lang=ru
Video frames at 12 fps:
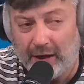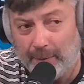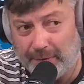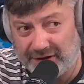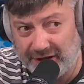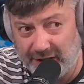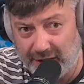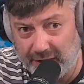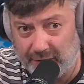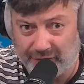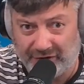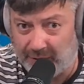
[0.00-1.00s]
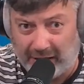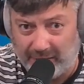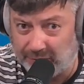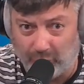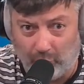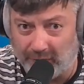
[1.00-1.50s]
по Сирии.
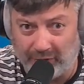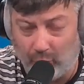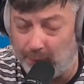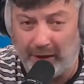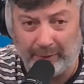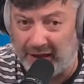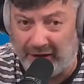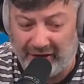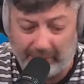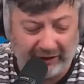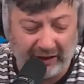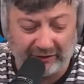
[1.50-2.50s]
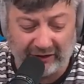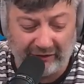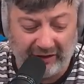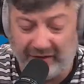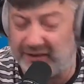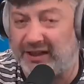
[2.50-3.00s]
Они оба, оба одновременно
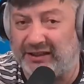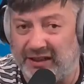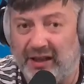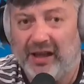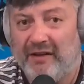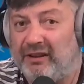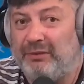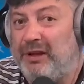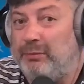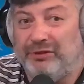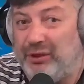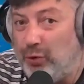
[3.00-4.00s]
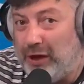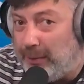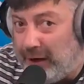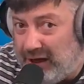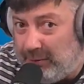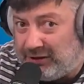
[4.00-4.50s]
накладывали вето, хотя в этом не было никакой
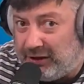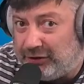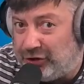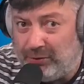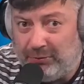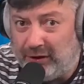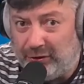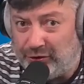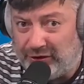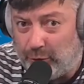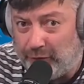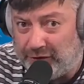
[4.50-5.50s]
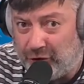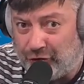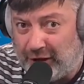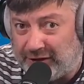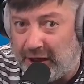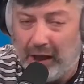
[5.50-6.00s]
необходимости. Достаточно было одной стороны
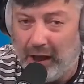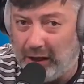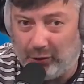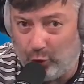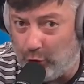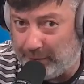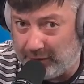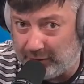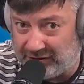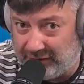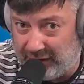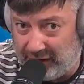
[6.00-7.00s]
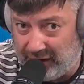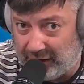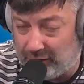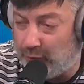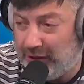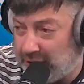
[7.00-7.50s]
воздержаться, а другой проголосовать
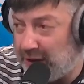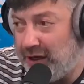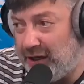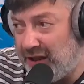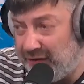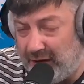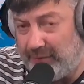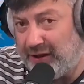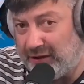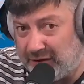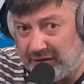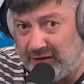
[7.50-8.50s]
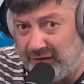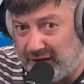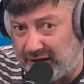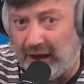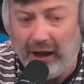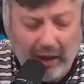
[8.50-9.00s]
нет. Но нет, они одновременно накладывали
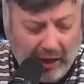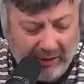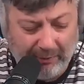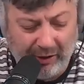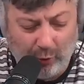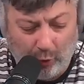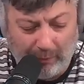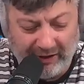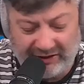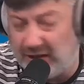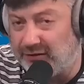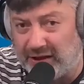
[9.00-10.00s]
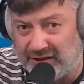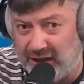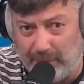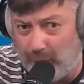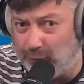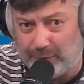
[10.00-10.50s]
вето. Они были оба не согласны.
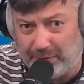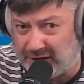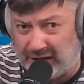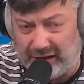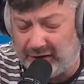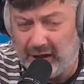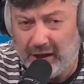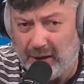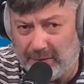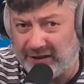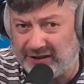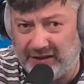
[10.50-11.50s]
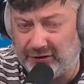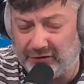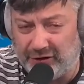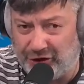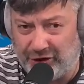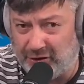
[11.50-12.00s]
Напомню, когда происходило с
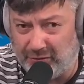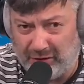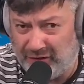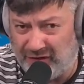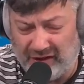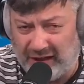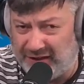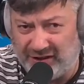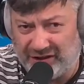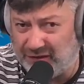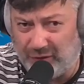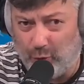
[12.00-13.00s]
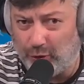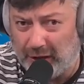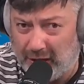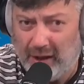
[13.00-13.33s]
2011 года